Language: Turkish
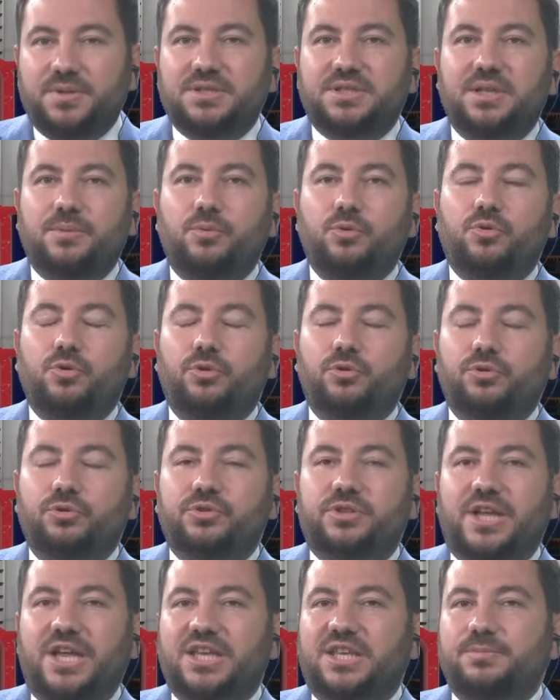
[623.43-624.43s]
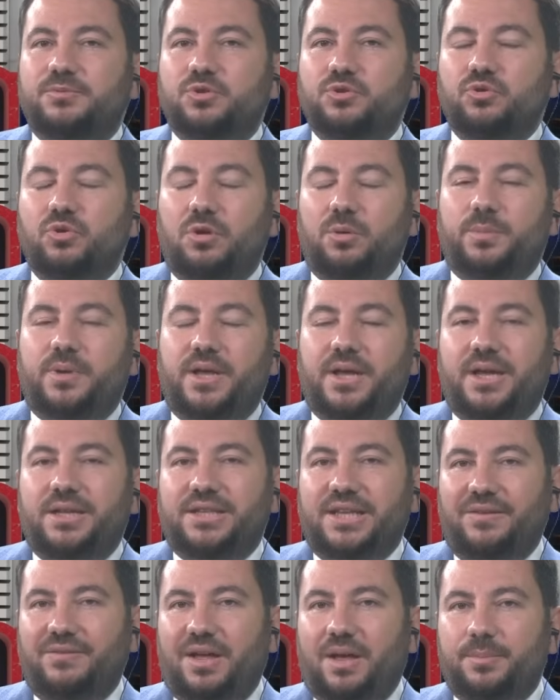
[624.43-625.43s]
Biz de bu konunun takipçisi
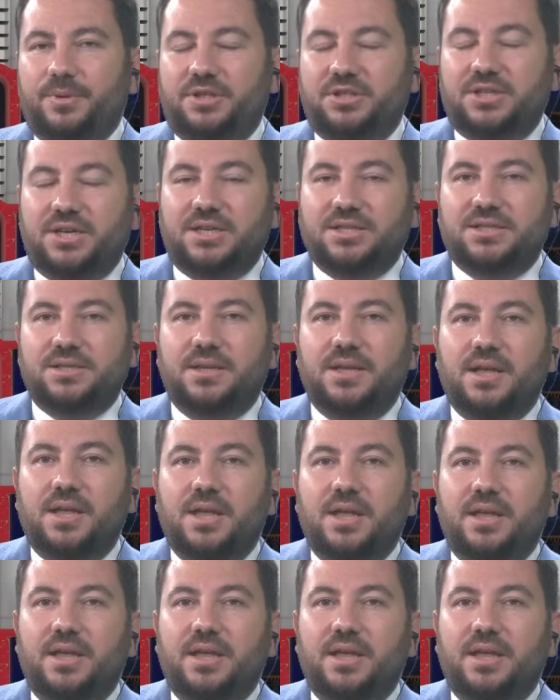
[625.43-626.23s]
olmaya devam edeceğiz.